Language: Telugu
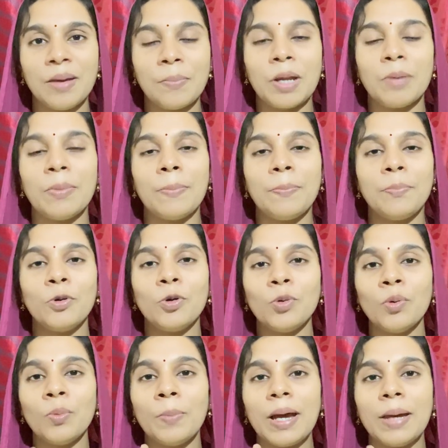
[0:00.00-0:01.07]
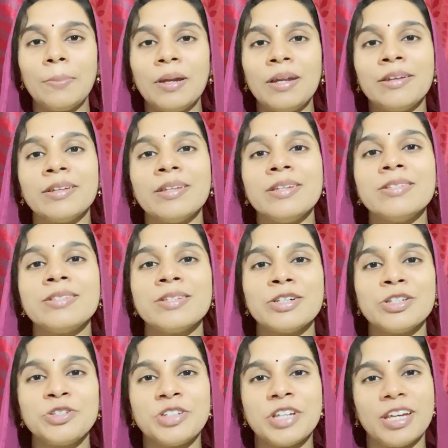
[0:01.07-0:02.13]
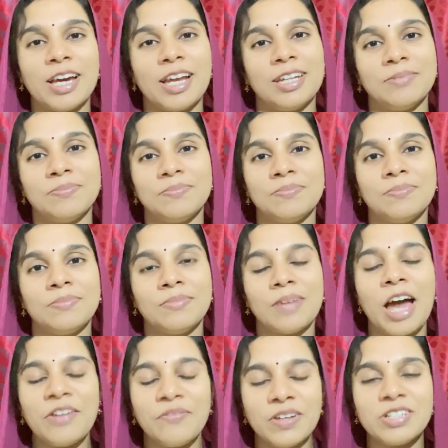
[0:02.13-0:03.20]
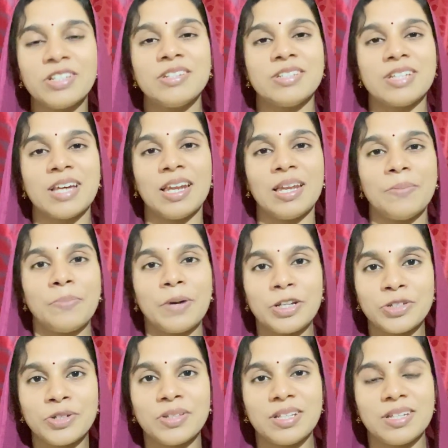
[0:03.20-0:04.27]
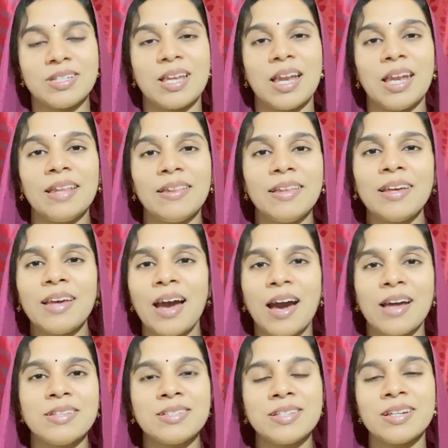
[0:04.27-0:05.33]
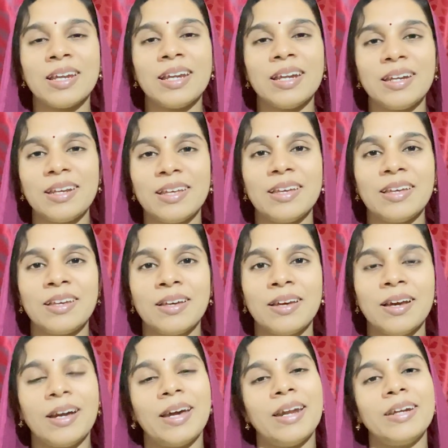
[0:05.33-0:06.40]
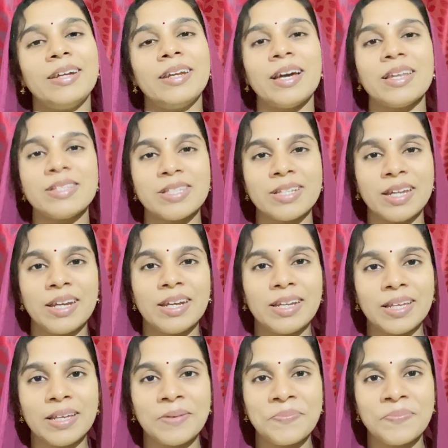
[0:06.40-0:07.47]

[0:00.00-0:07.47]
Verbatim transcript: మనం ఎప్పుడు బైబిల్ని రీసెర్చ్ చేయాలి అన్వేషించాలి పరిశోధించాలి ఇంతకీ ఆన్సర్ ఏంటి కరెక్ట్ ఆన్సర్ ఏంటి